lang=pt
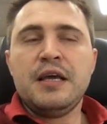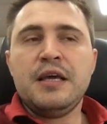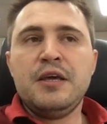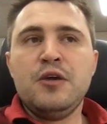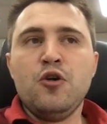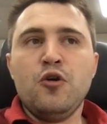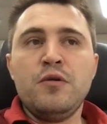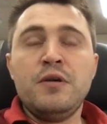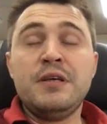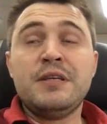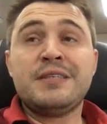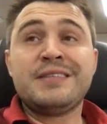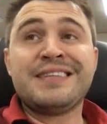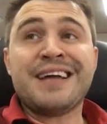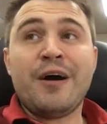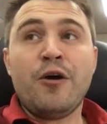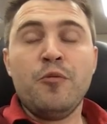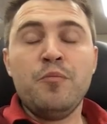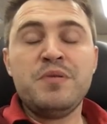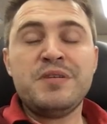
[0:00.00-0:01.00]
e, e
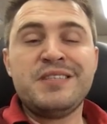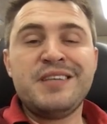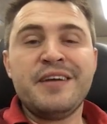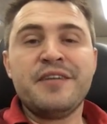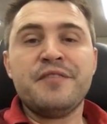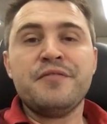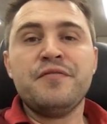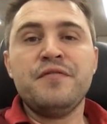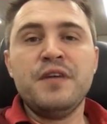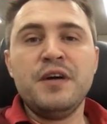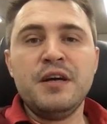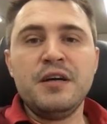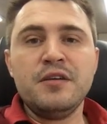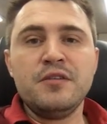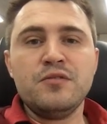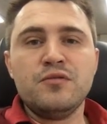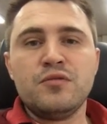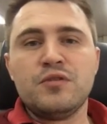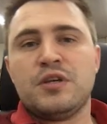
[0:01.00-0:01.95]
está observando